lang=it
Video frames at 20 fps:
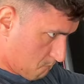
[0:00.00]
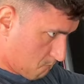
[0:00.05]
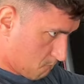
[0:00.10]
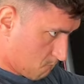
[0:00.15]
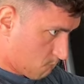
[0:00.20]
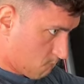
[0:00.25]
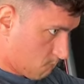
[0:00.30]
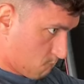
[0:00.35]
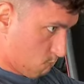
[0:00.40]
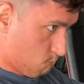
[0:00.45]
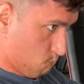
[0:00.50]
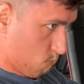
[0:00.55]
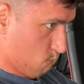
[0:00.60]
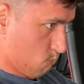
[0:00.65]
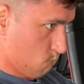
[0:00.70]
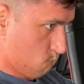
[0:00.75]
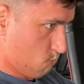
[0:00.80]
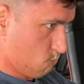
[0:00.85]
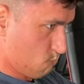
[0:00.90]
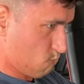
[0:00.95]
petti fuori,
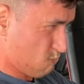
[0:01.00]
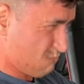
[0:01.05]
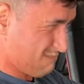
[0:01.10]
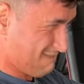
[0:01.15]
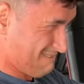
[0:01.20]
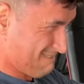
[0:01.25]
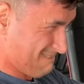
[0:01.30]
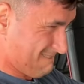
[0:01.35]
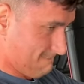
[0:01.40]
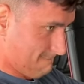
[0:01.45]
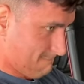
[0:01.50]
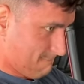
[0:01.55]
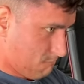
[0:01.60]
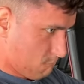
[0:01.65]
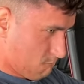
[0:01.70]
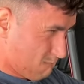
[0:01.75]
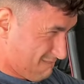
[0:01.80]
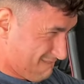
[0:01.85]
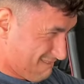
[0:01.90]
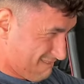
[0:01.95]
allontanali,
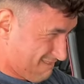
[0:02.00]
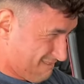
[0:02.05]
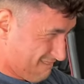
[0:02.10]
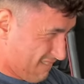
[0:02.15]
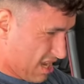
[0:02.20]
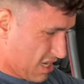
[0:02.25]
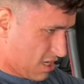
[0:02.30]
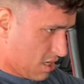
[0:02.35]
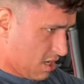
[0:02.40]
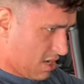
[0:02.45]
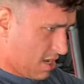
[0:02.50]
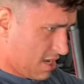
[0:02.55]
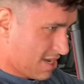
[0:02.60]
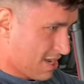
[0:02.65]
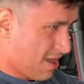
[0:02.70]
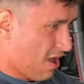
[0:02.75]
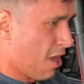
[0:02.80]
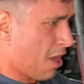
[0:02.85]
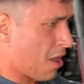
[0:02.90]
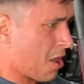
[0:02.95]
tienili il più lontano
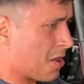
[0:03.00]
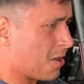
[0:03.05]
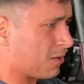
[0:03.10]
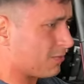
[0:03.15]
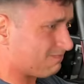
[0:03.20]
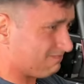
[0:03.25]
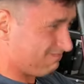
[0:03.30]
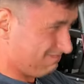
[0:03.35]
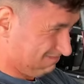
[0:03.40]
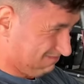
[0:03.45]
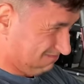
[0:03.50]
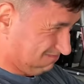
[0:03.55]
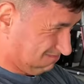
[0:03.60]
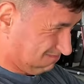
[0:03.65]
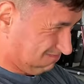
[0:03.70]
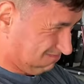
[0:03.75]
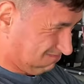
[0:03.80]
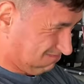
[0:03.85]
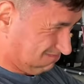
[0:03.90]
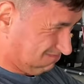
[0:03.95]
possibile,
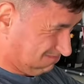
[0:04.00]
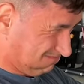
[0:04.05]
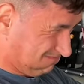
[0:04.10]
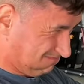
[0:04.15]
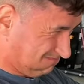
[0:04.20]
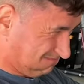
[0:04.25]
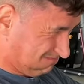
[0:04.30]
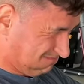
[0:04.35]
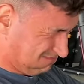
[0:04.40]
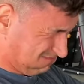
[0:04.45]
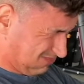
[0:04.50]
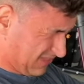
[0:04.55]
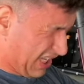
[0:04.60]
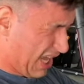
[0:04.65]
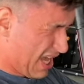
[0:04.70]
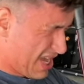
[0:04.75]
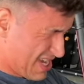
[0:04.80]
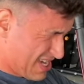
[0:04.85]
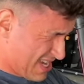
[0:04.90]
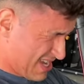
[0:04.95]
buono, tieni, tieni, tieni,
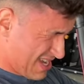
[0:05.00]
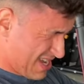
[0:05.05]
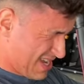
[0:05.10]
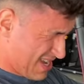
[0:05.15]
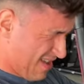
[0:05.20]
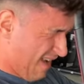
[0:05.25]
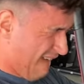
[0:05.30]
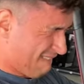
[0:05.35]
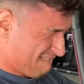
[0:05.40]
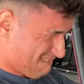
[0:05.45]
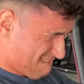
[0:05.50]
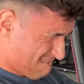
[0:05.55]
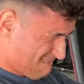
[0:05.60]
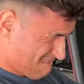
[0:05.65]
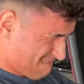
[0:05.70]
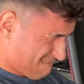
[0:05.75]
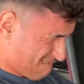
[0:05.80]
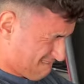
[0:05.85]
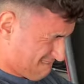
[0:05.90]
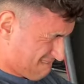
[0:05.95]
tieni, tieni, quando non ne hai fai
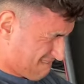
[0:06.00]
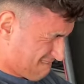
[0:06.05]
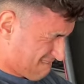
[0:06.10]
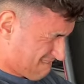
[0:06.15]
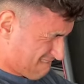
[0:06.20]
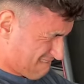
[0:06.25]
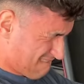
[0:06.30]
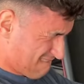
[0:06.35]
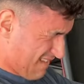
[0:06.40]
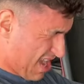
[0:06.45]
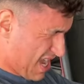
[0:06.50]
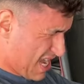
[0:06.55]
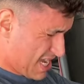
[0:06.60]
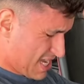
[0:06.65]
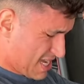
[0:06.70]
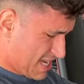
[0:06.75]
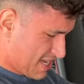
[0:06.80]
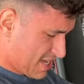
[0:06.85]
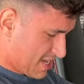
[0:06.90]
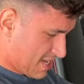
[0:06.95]
un'eccentrica lentissima,
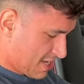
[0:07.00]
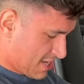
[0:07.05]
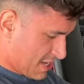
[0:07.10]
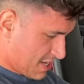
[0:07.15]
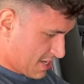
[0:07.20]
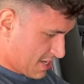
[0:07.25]
super slow,